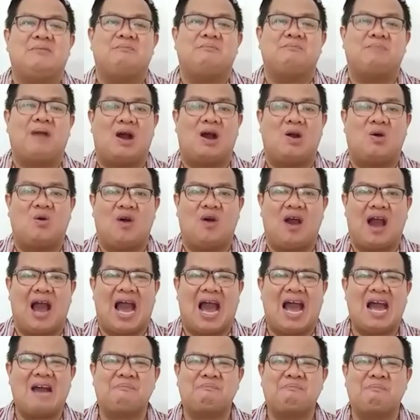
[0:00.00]
bahwa
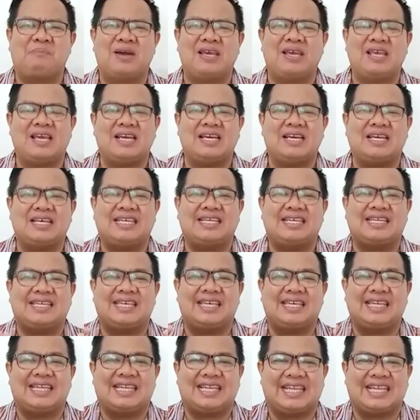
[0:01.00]
apa yang
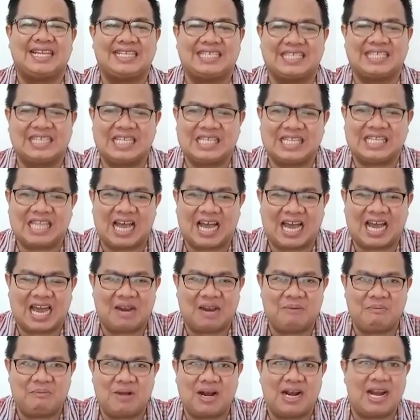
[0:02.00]
kita
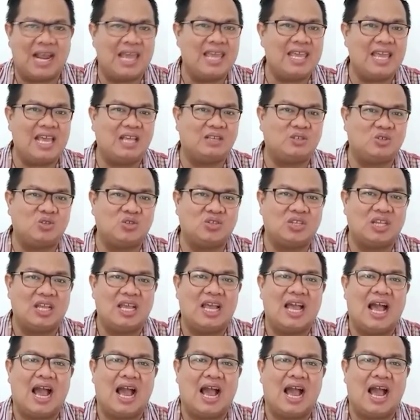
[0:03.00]
ceritakan mengenai Yesus